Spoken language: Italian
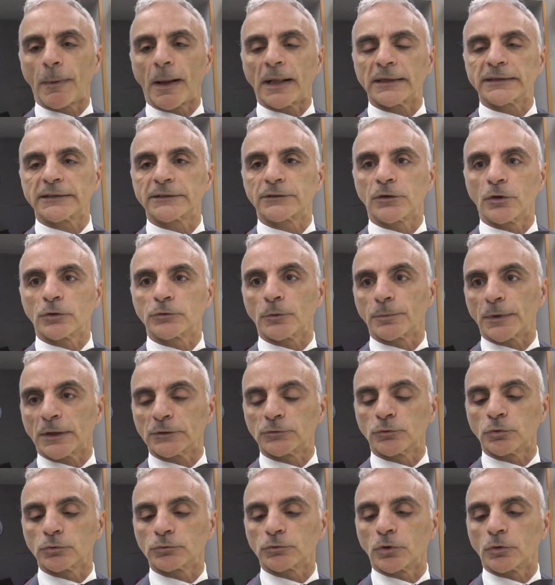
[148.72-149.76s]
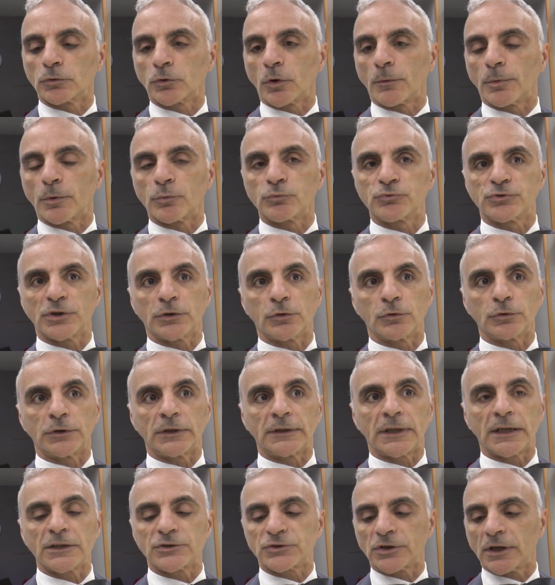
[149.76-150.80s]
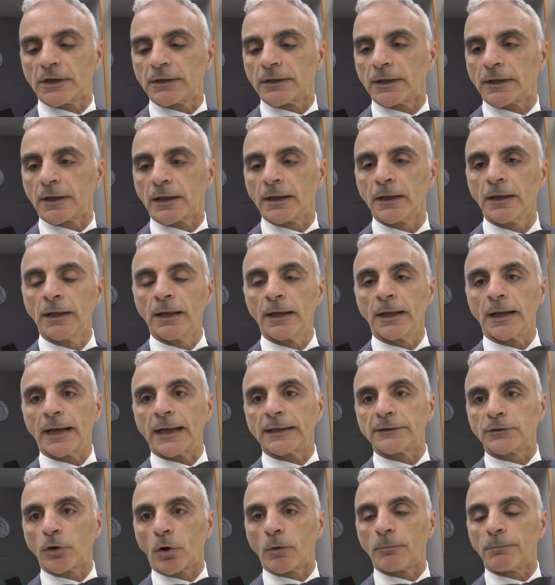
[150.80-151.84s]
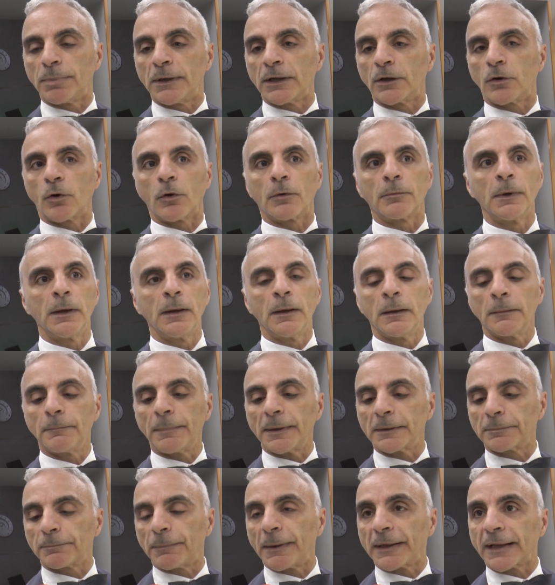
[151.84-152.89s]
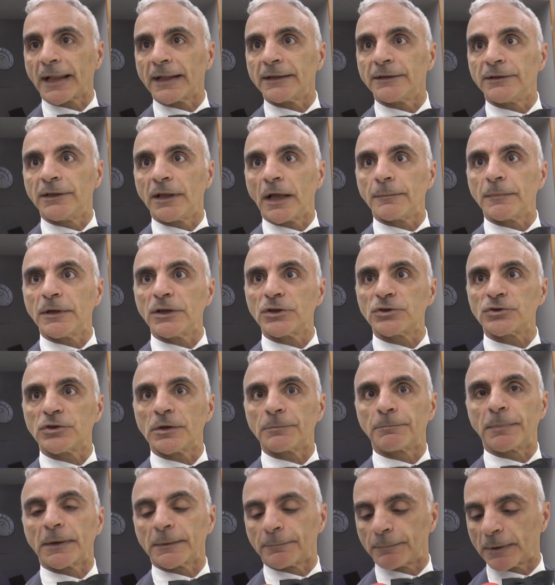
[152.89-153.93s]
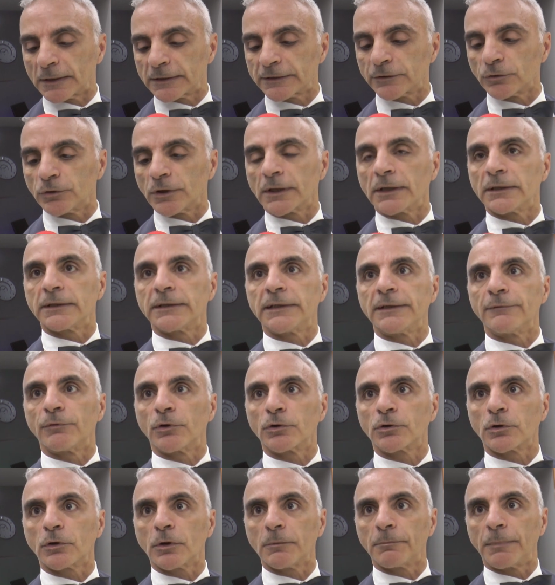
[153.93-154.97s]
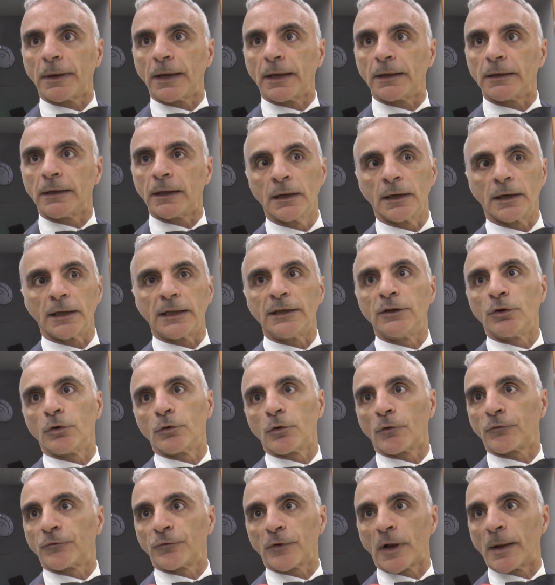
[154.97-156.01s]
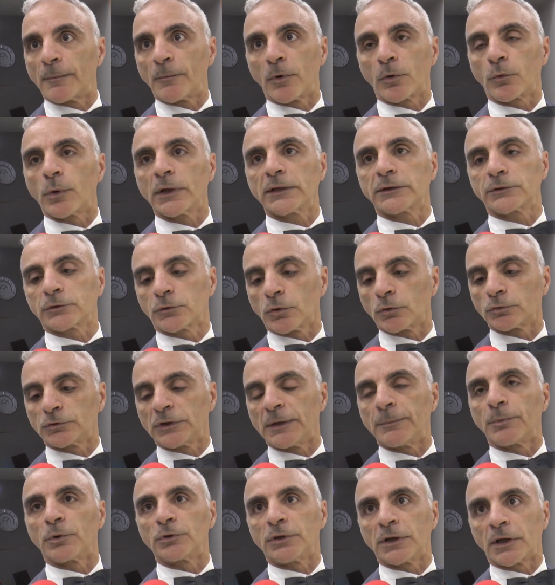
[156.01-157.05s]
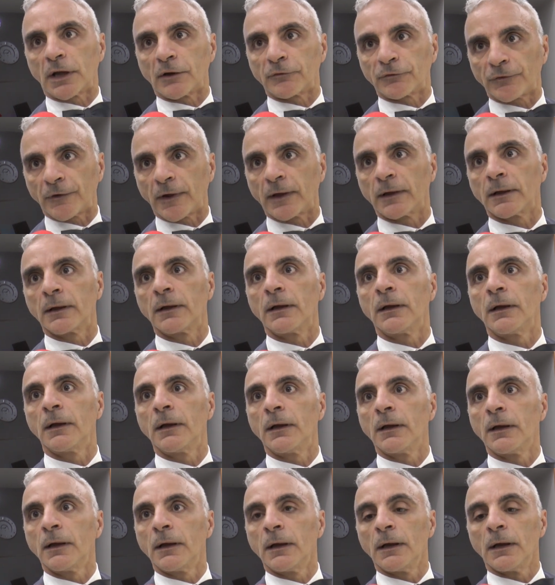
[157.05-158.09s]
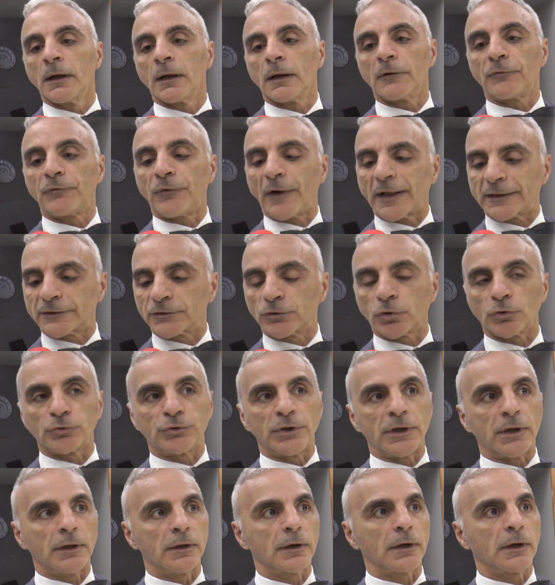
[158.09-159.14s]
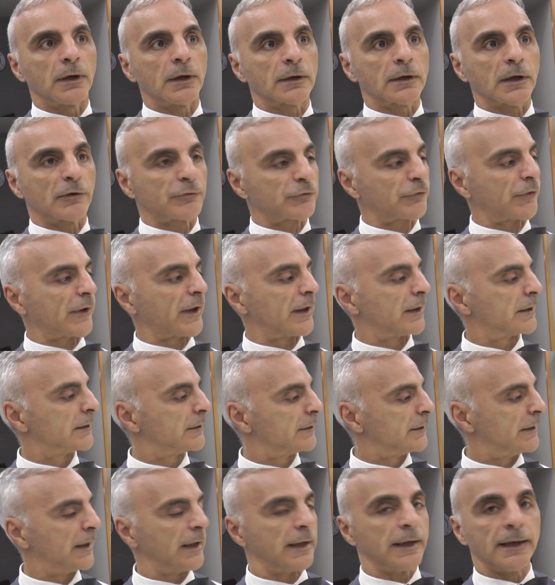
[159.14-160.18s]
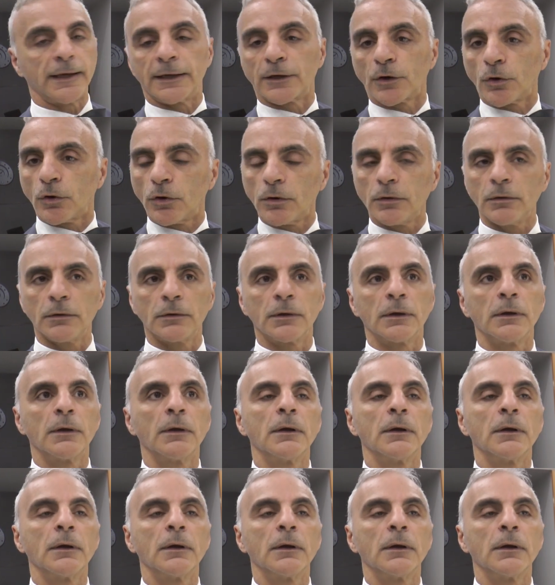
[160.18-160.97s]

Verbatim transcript: pasto, soprattutto dopo un cenone del genere, è d'obbligo per parenti e amici, per persone che si vogliono bene e noi offriamo questo tipo di caffè fatto di uh, caffè nero,